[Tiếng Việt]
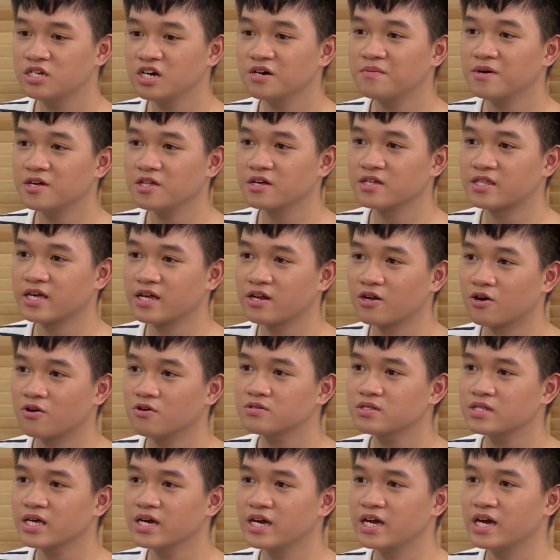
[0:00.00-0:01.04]
Chưa bao giờ thấy
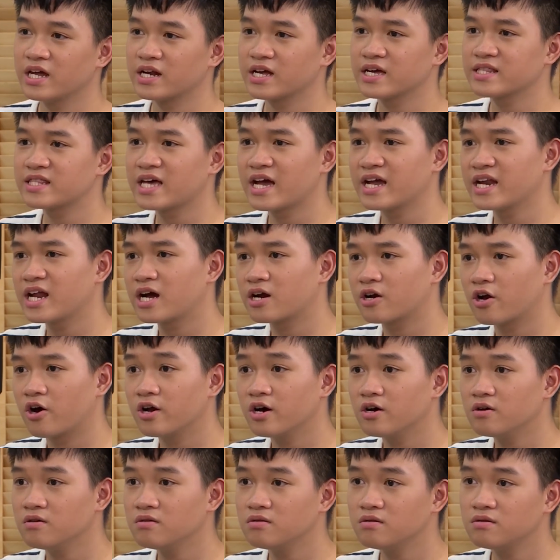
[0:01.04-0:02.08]
nó thể hiện cái tài năng
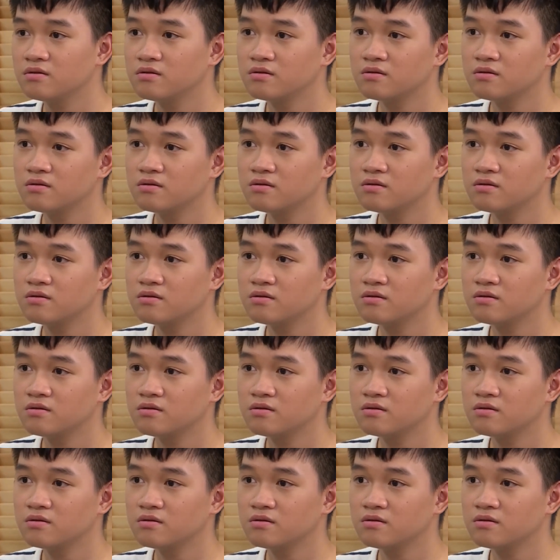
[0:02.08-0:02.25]
đó đâu